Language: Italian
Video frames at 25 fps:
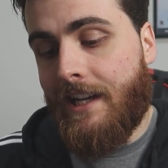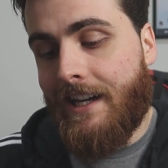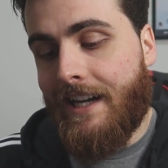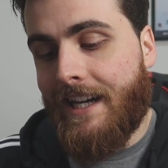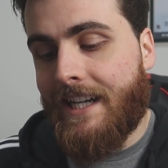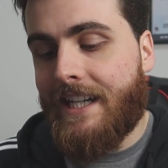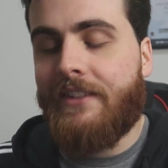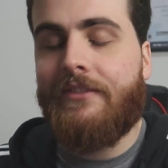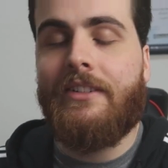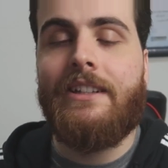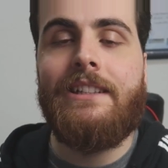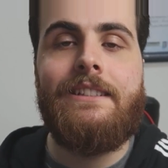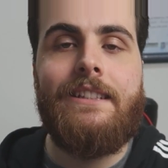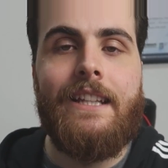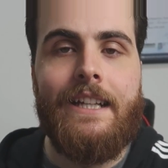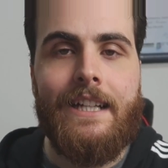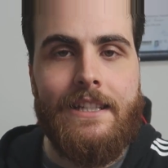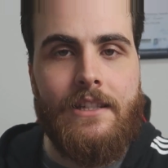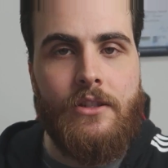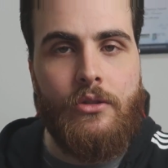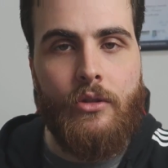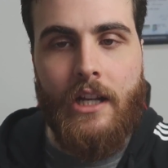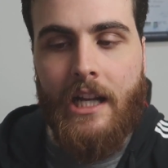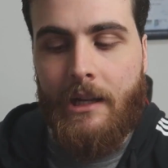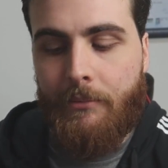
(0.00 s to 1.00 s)
arriva il
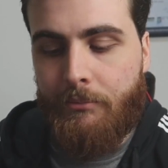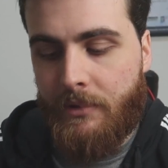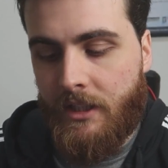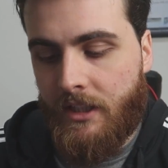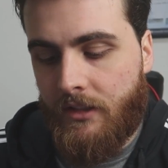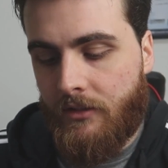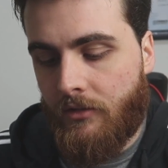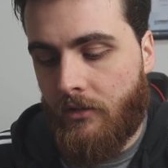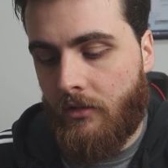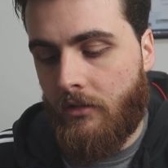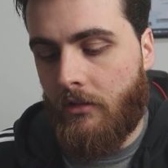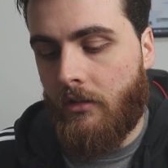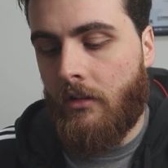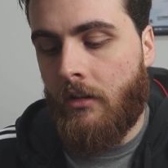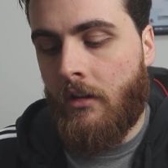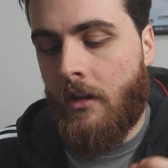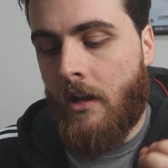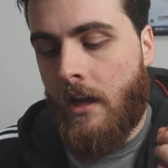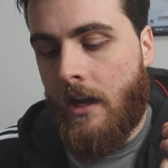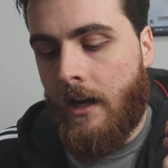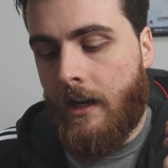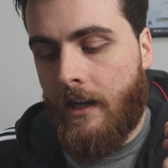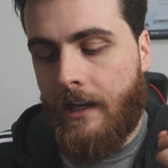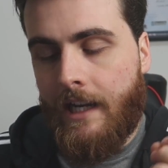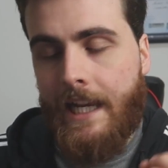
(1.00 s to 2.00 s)
terzo capitolo
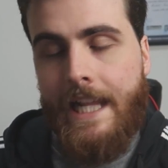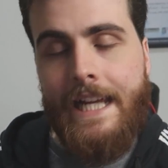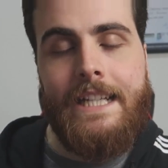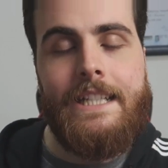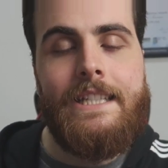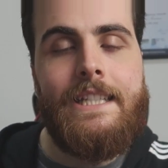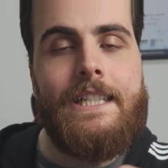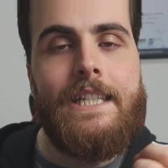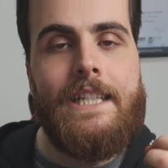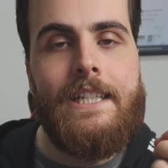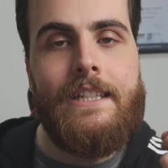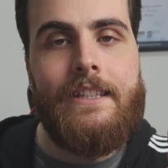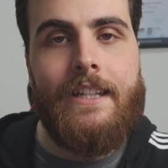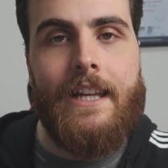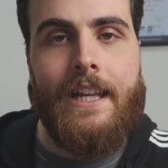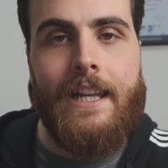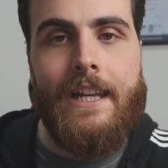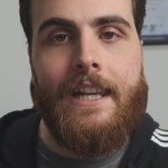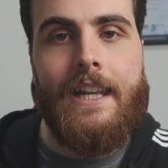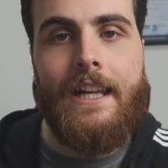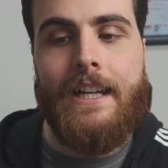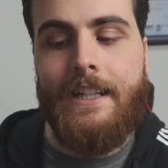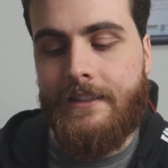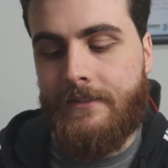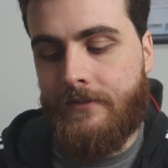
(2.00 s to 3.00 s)
Leggi
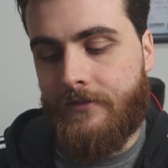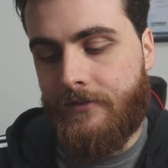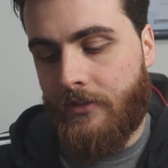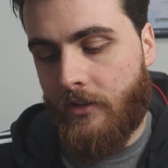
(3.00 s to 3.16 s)
della